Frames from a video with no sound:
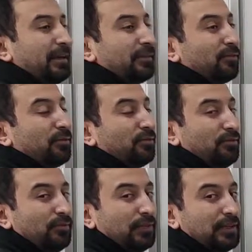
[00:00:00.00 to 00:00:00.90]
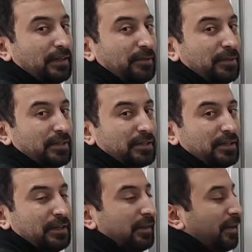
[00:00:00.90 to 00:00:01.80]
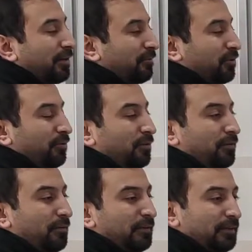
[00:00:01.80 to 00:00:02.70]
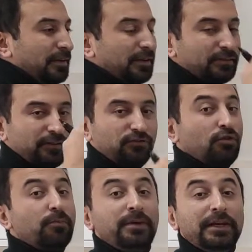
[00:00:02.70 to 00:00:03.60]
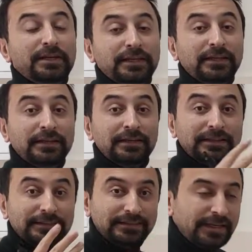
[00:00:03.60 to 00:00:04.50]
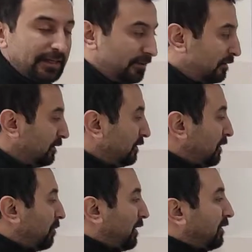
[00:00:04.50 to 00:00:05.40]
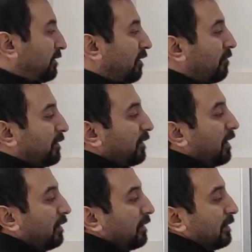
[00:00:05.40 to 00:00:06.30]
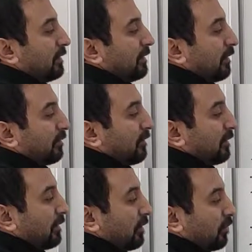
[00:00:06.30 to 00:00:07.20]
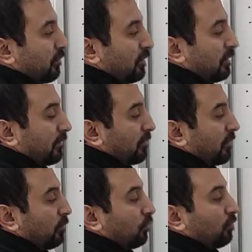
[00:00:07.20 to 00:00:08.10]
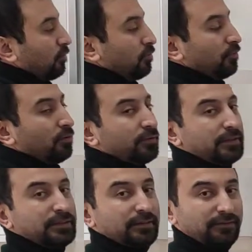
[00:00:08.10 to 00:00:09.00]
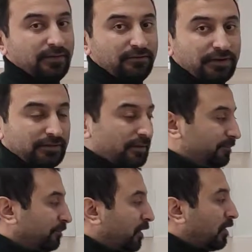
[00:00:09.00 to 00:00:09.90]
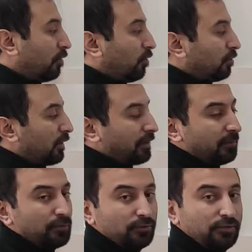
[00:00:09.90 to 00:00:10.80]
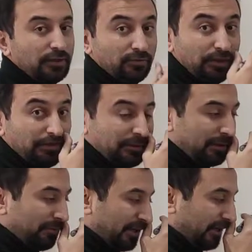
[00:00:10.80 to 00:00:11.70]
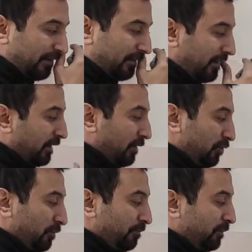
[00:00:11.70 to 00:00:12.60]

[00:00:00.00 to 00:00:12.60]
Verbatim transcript: en soğuk gününüz de 20'dir. Yani ekvator ve çevresinde yaz kış çok belirgin değil. Demek ki savanda yazları yağışlı, sarı ot oluyor. Onun adı da savandı. 10 ile 20 kuzey güney enlemleri arasında yer alıyor.